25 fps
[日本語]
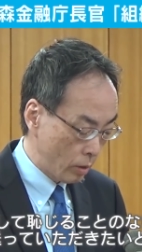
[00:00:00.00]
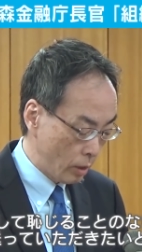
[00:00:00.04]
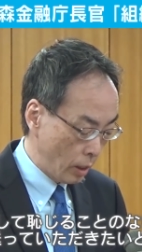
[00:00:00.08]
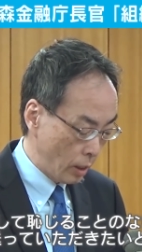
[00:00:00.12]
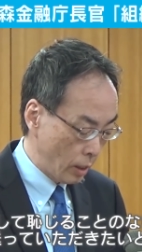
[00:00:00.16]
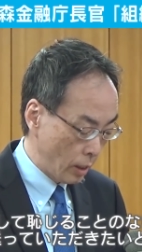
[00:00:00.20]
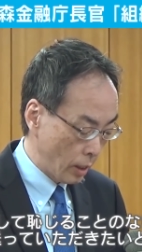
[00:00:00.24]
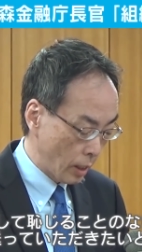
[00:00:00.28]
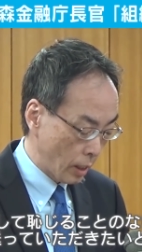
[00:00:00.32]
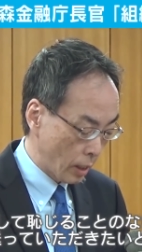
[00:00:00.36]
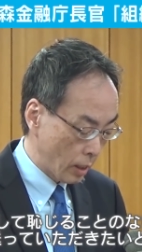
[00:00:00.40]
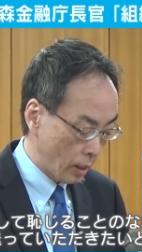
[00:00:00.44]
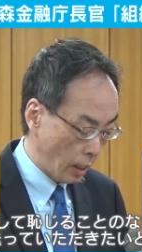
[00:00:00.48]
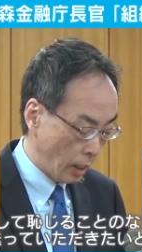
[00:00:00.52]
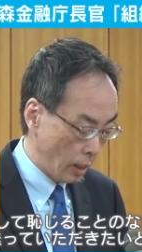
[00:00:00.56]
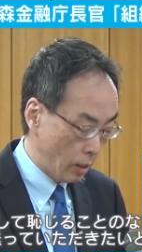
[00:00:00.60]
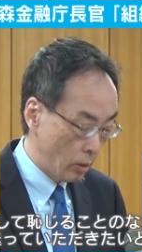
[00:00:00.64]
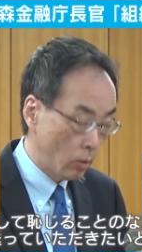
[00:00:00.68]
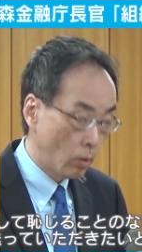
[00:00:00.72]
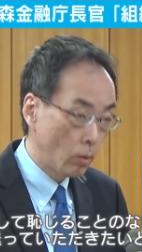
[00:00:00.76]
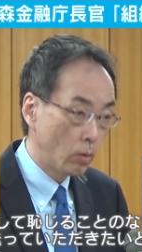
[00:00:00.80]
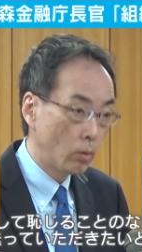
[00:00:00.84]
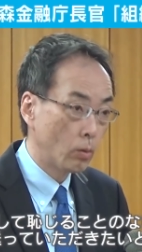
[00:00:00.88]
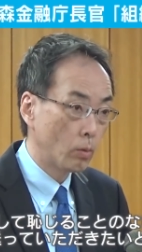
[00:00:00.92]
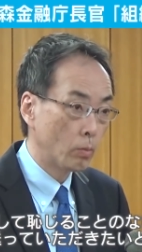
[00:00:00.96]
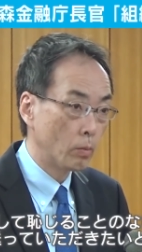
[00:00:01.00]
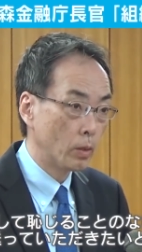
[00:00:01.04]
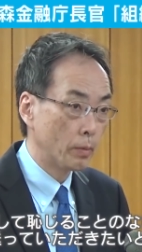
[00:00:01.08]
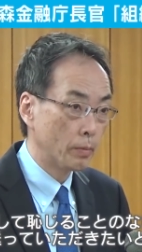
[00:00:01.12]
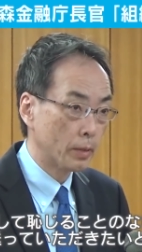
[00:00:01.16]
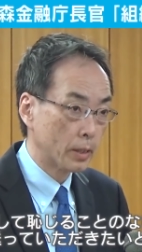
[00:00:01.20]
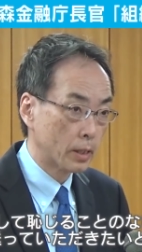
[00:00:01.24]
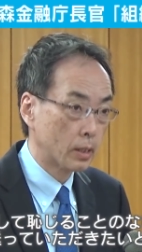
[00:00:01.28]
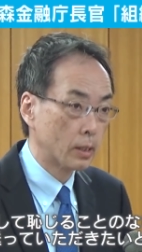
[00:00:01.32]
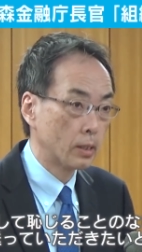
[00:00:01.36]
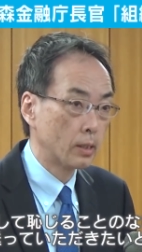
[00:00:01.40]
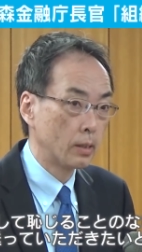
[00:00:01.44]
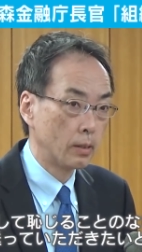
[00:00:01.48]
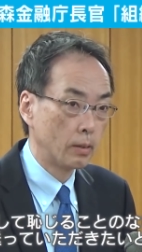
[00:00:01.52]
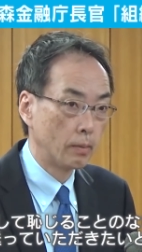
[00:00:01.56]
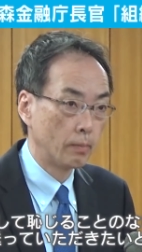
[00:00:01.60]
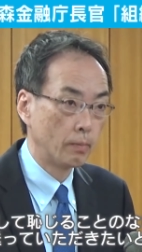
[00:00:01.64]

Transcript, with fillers: ていただきたいと思います。